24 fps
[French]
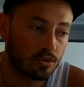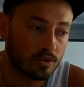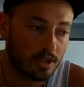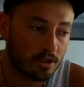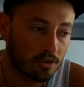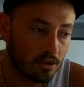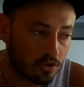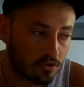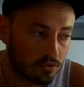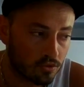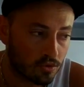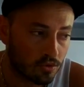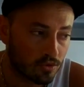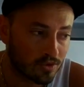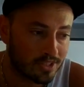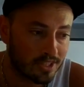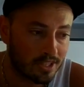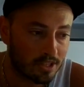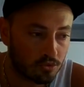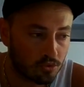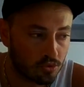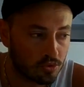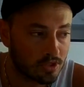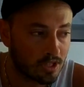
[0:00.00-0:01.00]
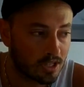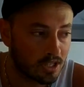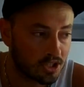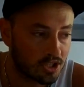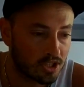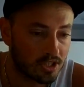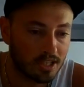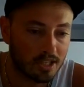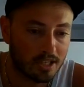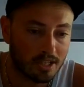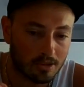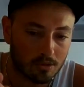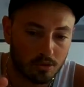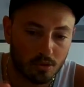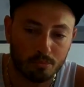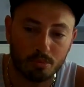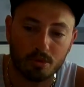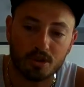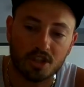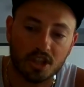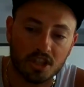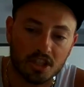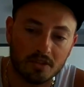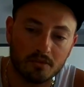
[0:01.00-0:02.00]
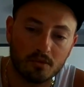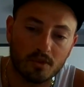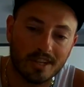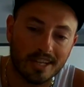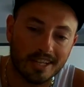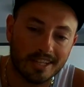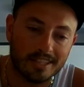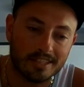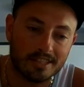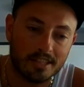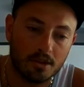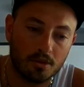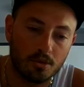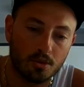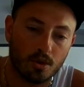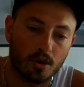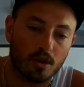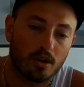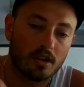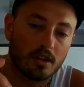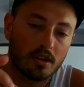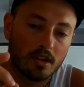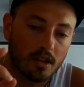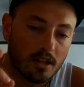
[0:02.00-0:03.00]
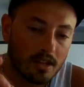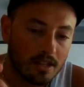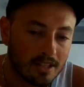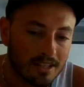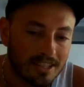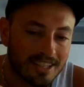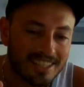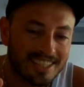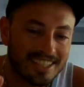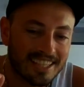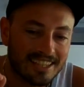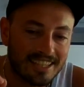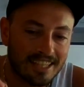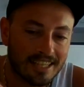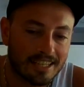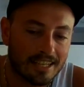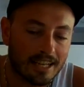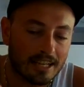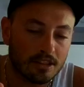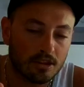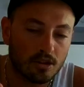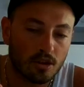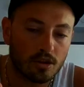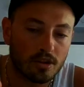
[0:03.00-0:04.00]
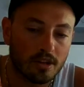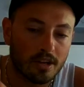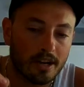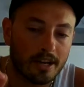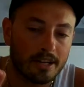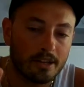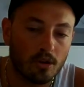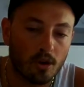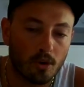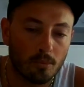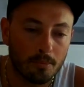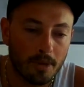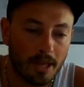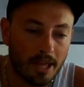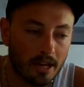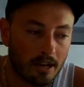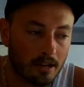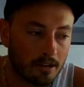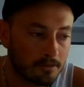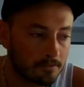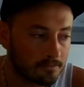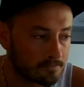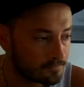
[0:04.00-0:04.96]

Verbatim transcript: D'ailleurs, je vous conseille à tous d'aller chez Decathlon pour chercher vos cannes à silure. Il y a des cannes dans le rayon mer,